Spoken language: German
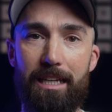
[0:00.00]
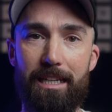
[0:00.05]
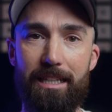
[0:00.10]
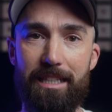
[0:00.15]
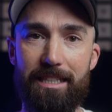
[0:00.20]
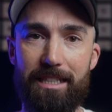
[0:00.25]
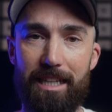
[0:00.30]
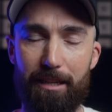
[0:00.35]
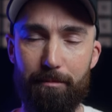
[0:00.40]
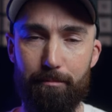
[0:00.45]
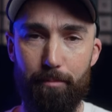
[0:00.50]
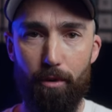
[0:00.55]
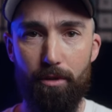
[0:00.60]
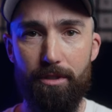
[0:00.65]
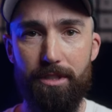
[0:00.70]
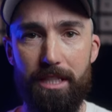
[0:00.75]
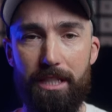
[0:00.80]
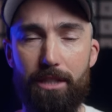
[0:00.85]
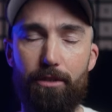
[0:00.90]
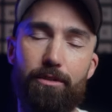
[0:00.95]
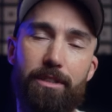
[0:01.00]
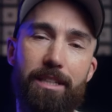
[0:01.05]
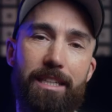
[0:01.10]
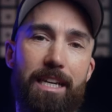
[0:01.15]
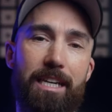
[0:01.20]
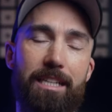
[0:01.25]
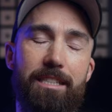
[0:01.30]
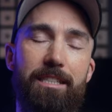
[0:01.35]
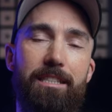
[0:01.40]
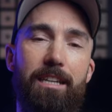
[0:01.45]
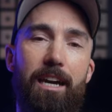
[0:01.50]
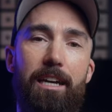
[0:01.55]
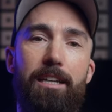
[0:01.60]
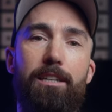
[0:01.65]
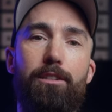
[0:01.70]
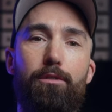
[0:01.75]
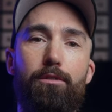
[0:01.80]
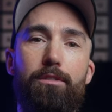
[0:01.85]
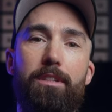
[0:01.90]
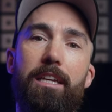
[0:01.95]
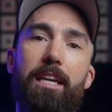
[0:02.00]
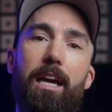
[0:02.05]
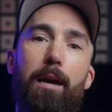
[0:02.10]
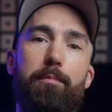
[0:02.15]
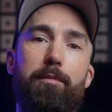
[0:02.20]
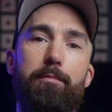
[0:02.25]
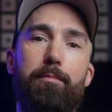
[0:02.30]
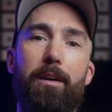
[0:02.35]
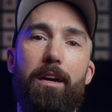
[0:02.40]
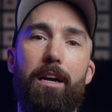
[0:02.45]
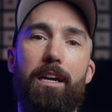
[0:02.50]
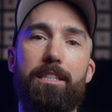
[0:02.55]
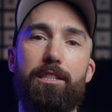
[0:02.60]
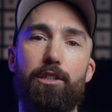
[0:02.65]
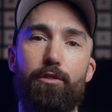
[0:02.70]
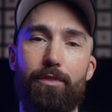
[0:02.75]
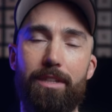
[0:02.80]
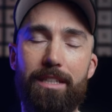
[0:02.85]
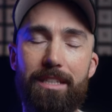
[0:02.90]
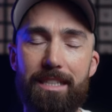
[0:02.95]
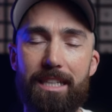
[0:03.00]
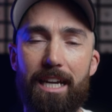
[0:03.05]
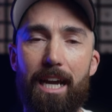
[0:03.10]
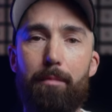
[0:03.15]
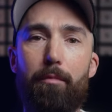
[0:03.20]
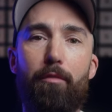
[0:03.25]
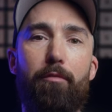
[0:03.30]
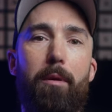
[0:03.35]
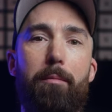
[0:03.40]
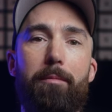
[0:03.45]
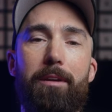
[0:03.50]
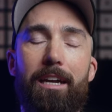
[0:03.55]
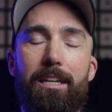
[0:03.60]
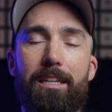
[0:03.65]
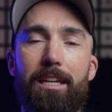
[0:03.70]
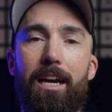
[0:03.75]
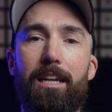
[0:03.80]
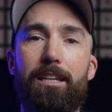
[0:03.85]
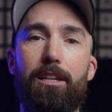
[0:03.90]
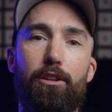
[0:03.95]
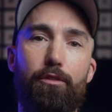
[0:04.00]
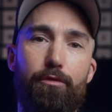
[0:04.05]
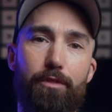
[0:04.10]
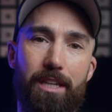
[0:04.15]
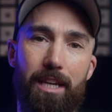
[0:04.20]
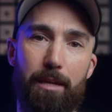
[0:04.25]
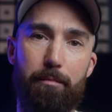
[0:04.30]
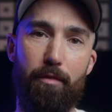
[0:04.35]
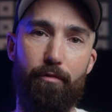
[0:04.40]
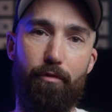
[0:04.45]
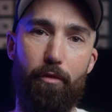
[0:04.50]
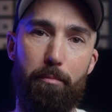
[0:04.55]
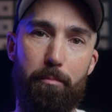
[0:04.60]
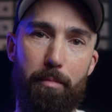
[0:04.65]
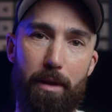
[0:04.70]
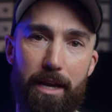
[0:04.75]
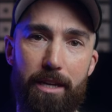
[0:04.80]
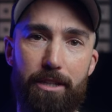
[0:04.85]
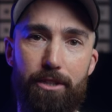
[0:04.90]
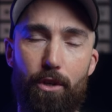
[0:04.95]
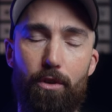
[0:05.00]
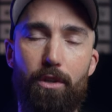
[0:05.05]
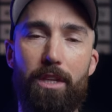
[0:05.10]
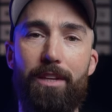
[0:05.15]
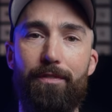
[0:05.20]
Das Unboxing und den ersten Eindruck, den gab es bereits auf Instagram auf meinem Kanal, da dürft ihr gerne mal vorbeischauen.